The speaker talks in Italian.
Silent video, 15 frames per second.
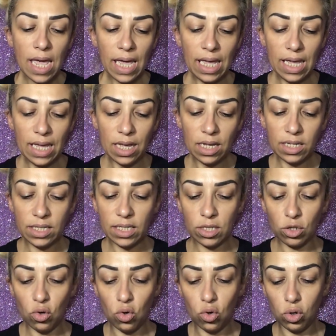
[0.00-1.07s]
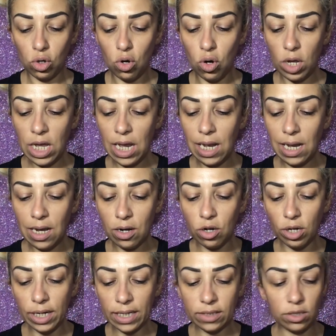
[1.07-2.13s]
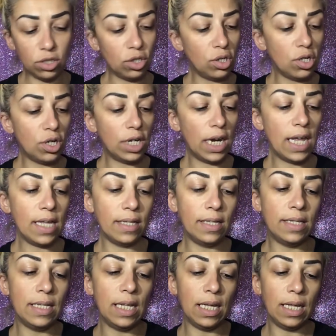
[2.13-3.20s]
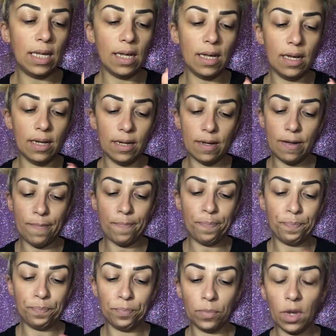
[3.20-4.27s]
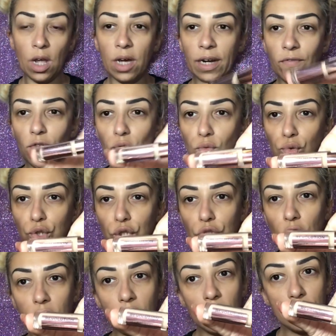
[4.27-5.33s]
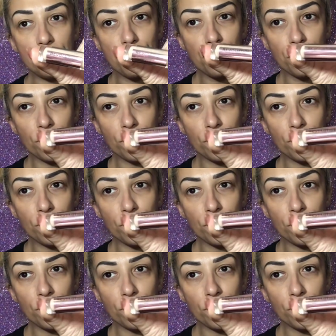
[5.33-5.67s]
e eh, sono il correttore di um, Revolution